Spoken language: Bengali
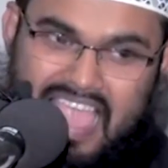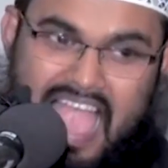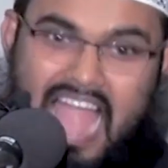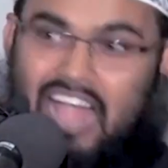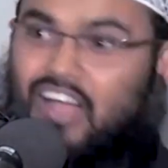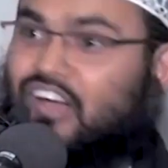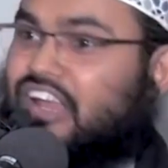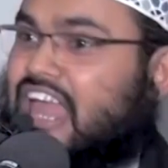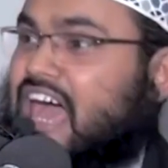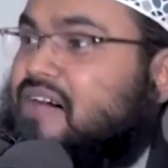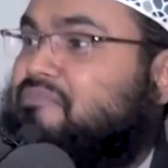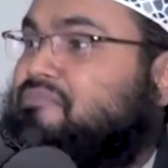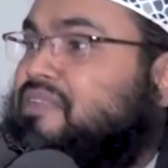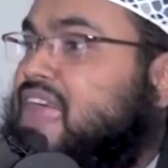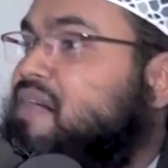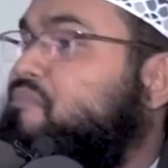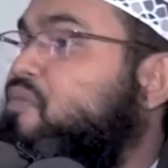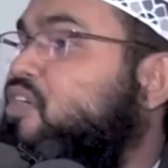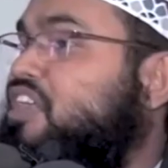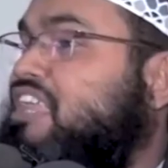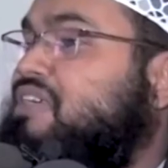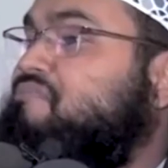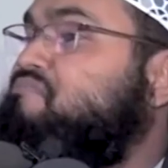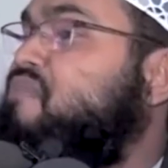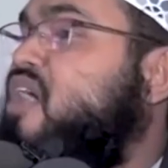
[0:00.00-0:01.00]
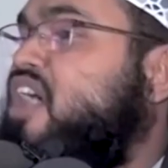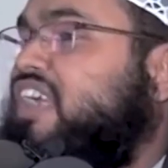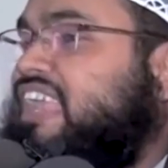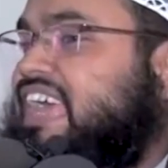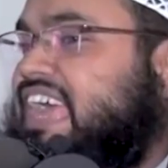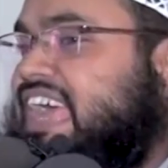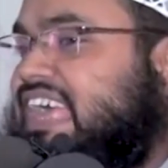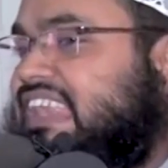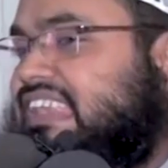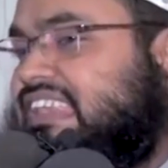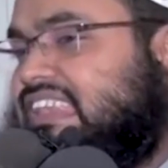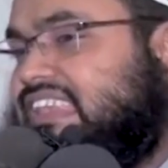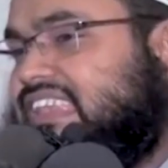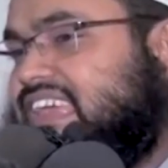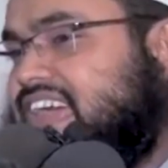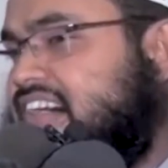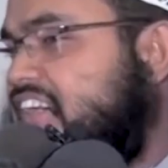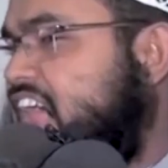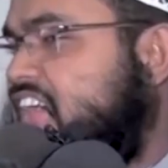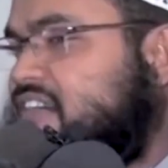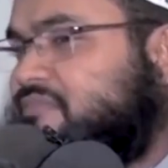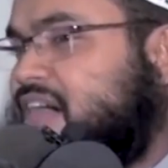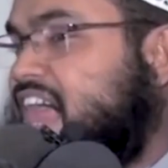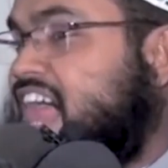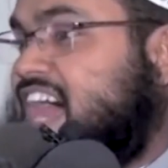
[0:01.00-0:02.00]
এখন আমরা বলি মডেল
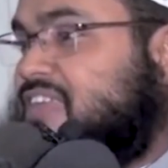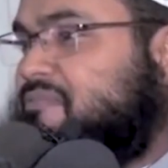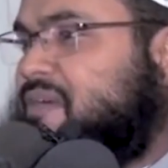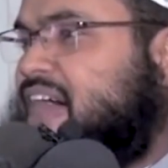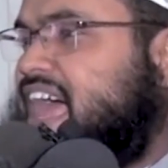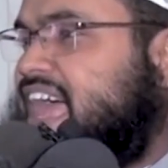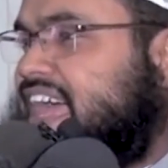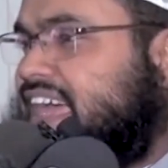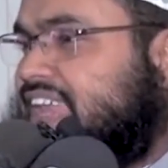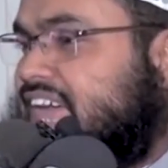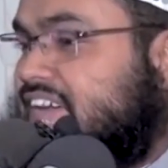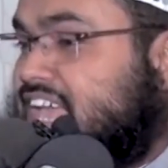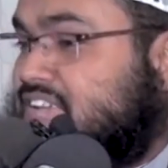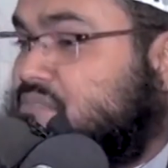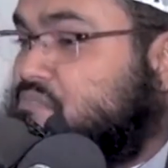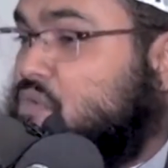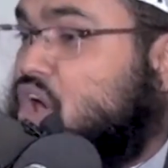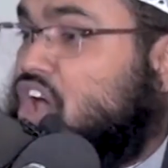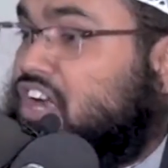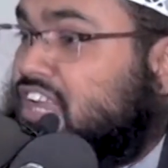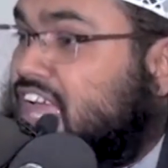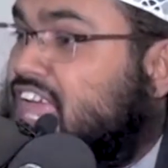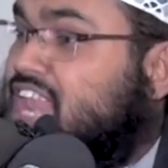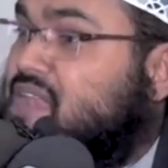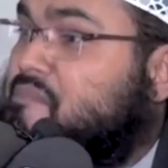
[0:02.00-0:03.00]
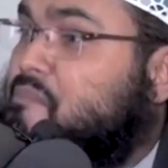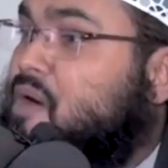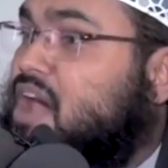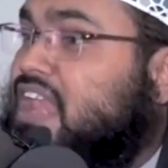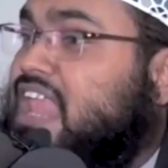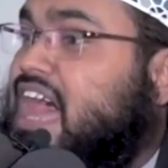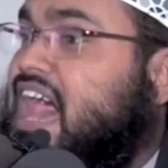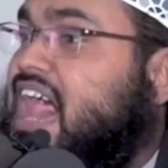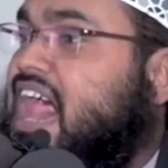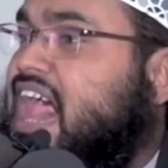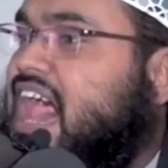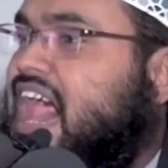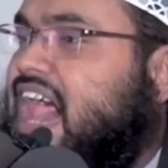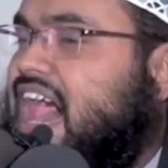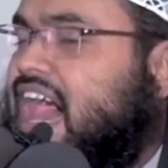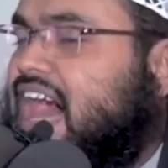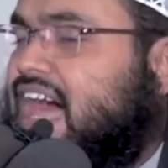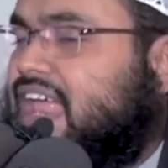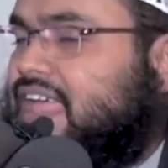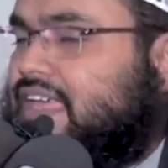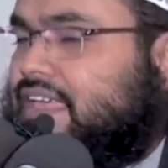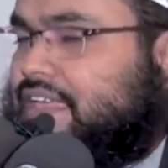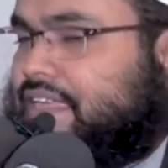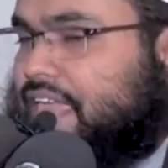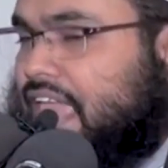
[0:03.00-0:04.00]
আমার ভাইয়েরা এই মডেল বলা
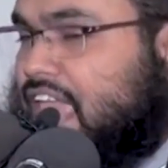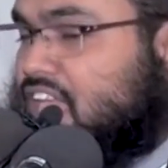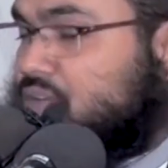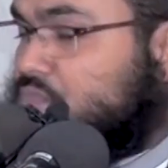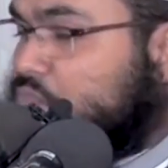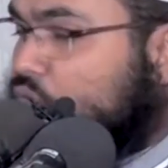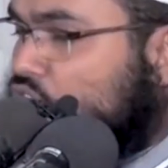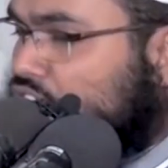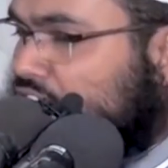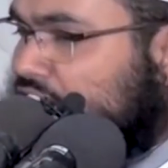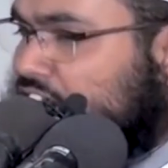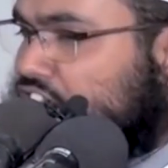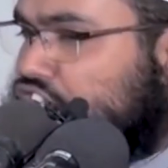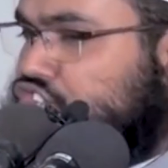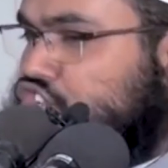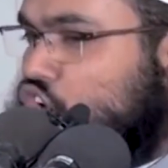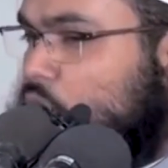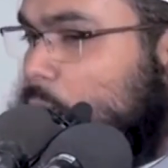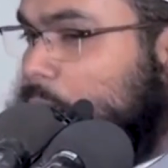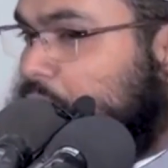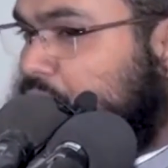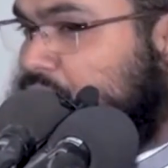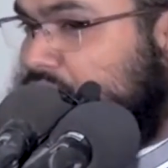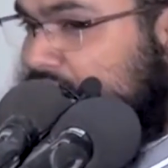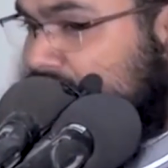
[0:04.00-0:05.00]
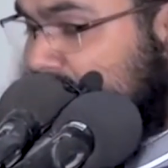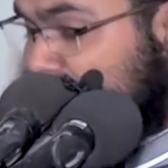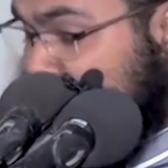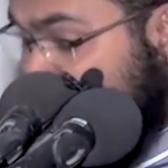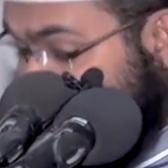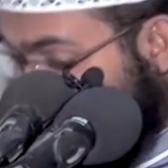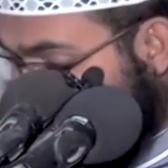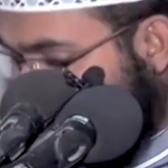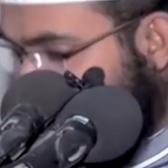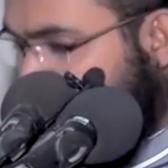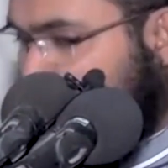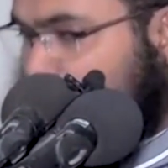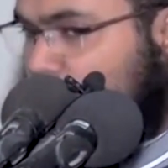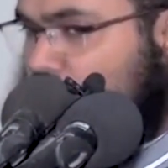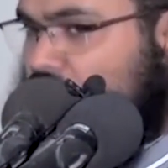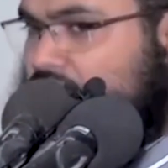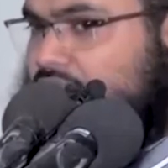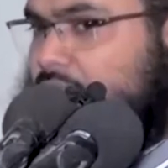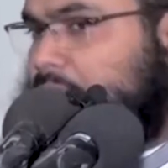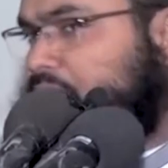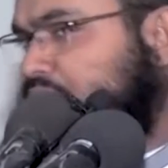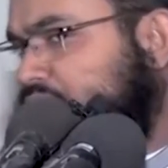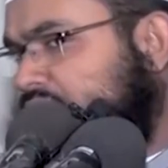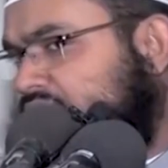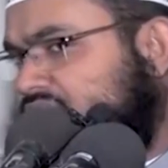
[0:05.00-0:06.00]
এই মডেল শব্দের মাধ্যমে
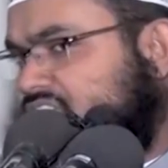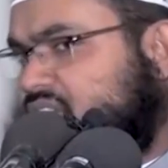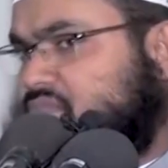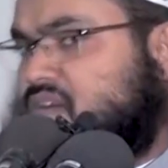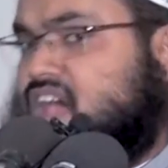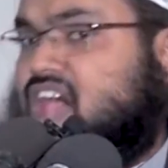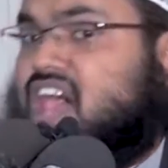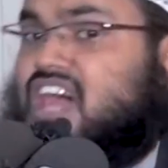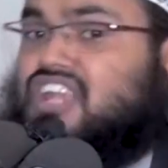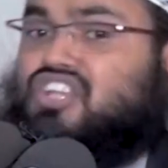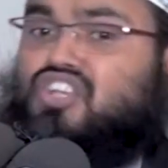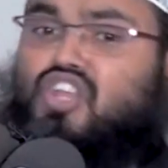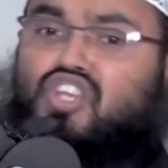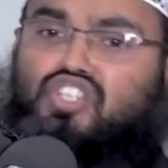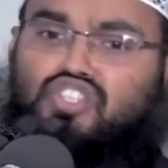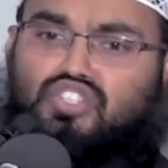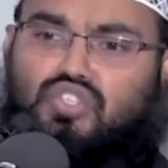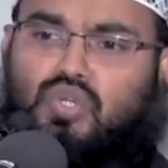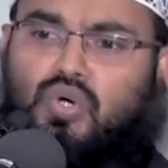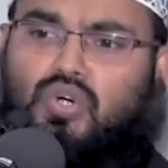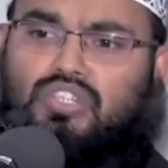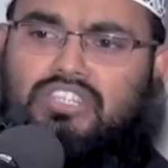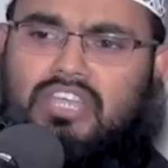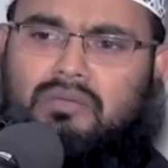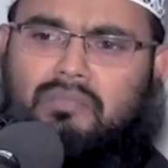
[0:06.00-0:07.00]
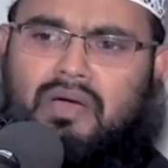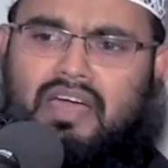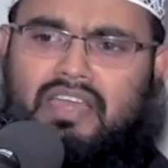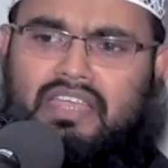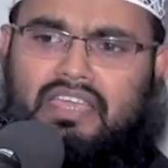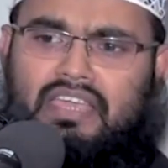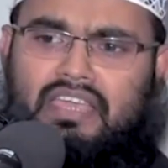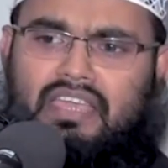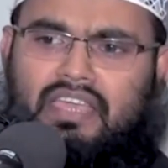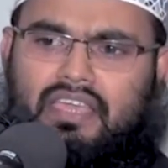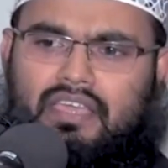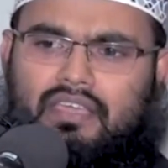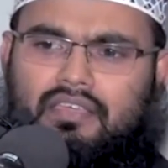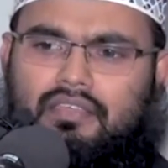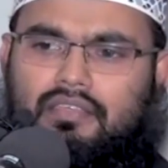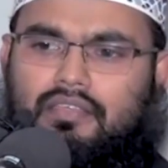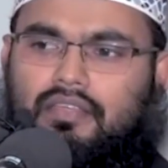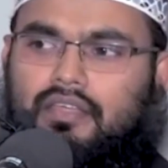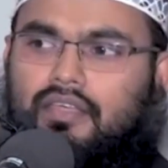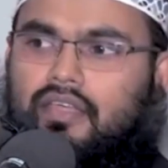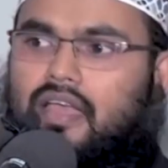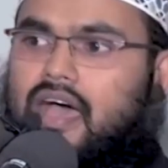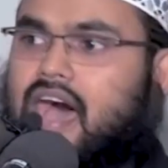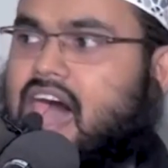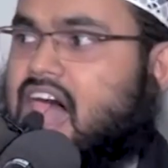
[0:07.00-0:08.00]
আপনার ইমান নষ্ট হতে পারে
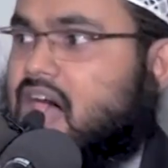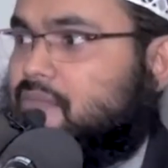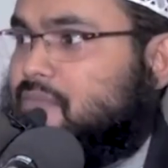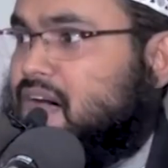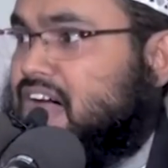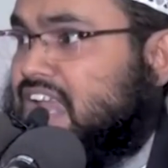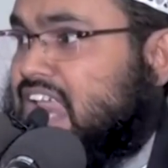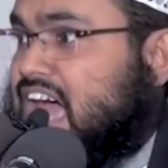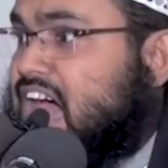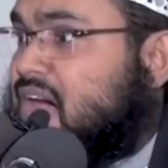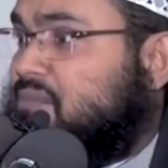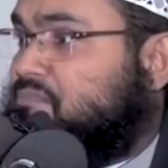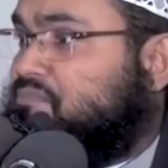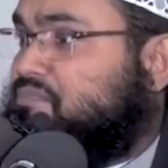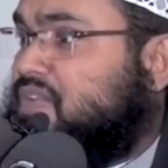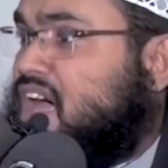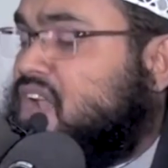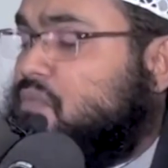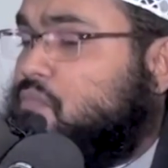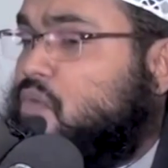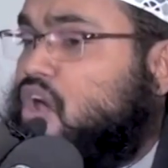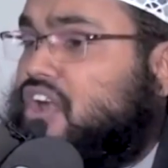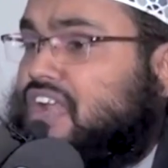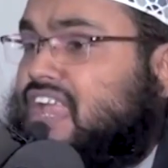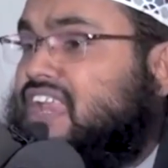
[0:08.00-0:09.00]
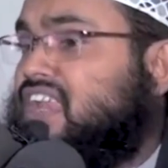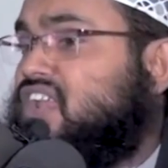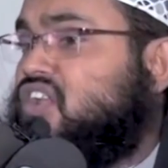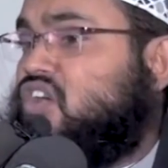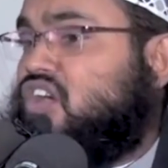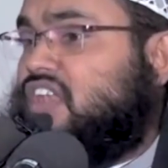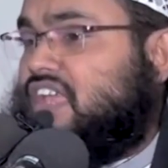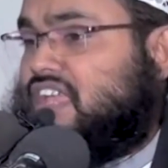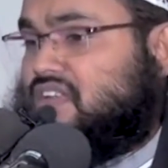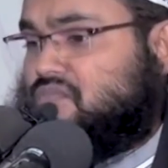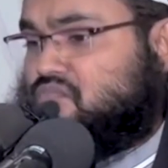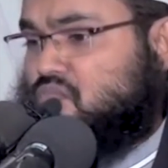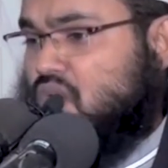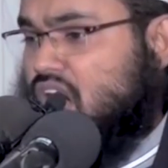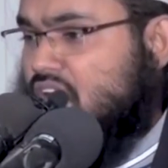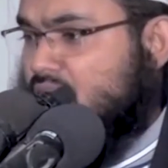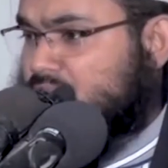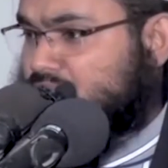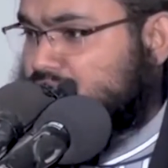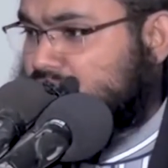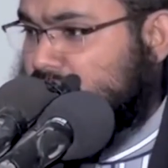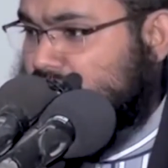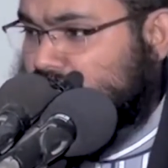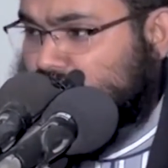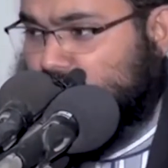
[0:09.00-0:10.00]
আমার আপনার মডেল হলেন
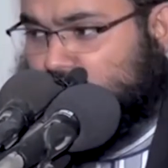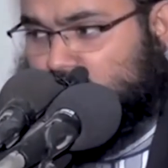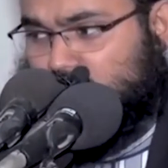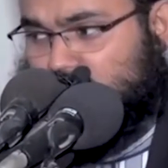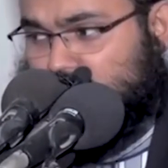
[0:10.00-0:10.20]
মোহাম্মদুর